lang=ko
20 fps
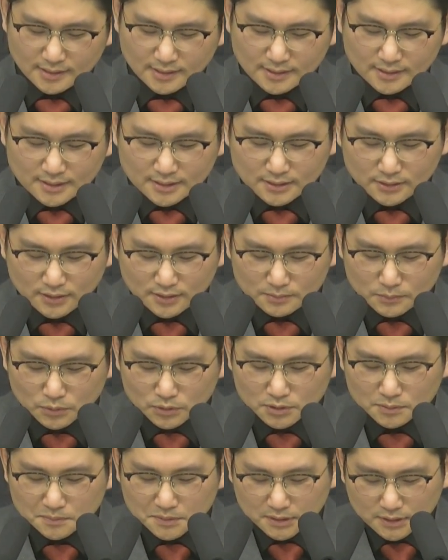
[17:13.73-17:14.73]
이러한
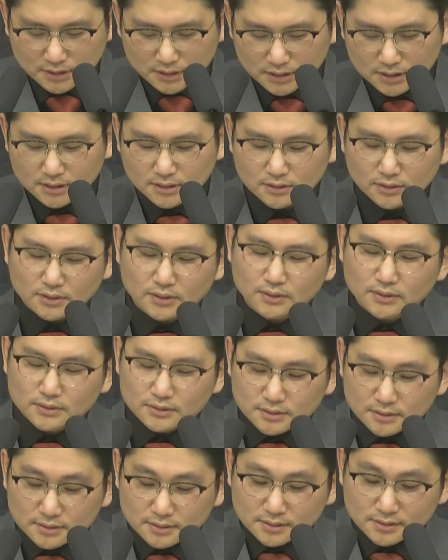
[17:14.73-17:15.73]
모습들이
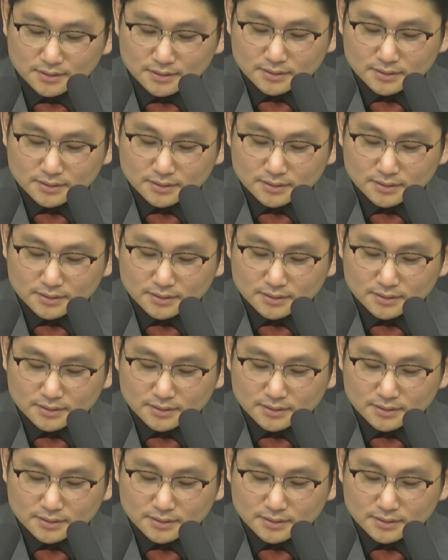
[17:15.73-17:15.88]
그런